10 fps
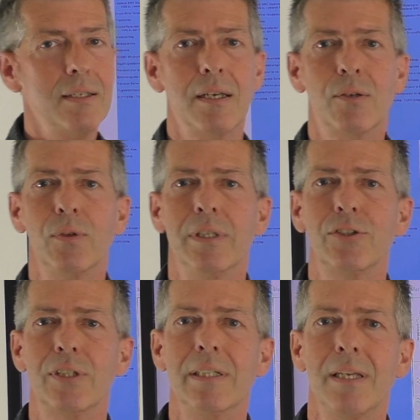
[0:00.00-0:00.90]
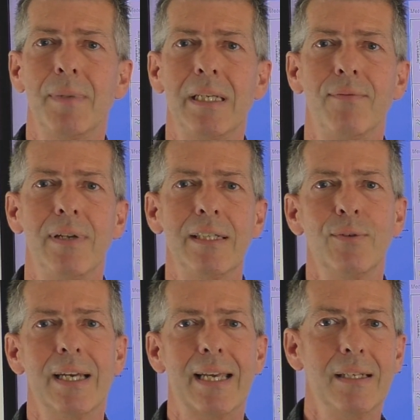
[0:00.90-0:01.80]
dieser grüne Strich, den man hier vielleicht
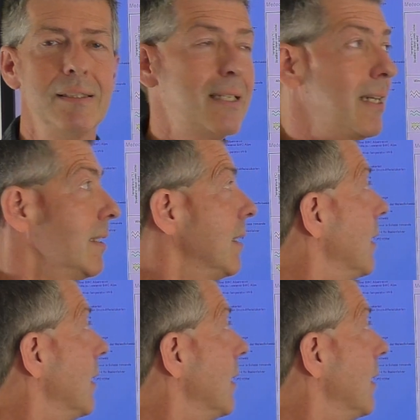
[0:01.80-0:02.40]
noch erkennen kann,